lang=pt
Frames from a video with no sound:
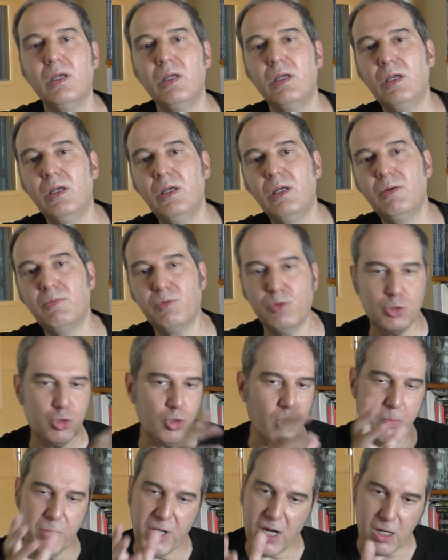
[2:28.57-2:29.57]
e
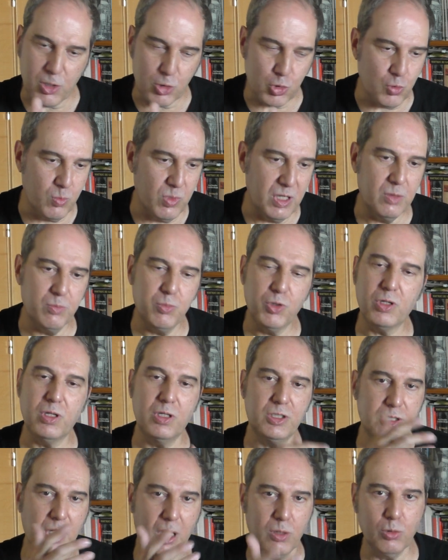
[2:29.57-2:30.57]
só para resumir,
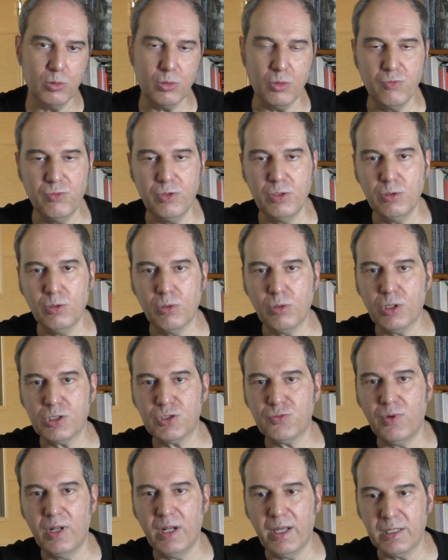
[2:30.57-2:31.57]
porque já no outro vídeo
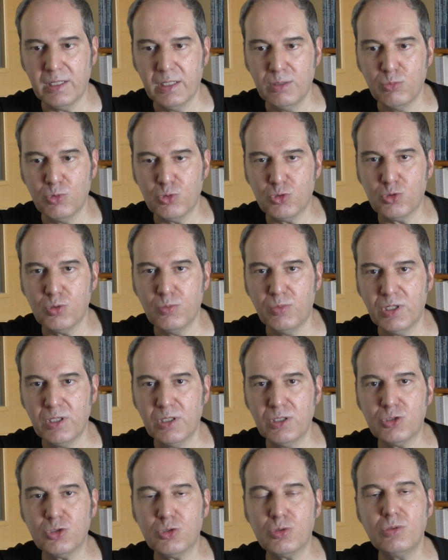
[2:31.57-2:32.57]
nós falaremos sobre
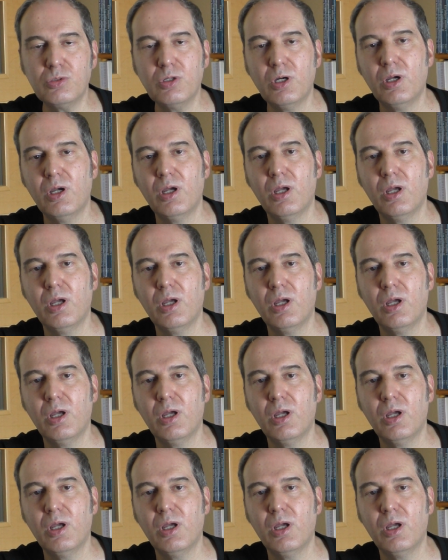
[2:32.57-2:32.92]
isso,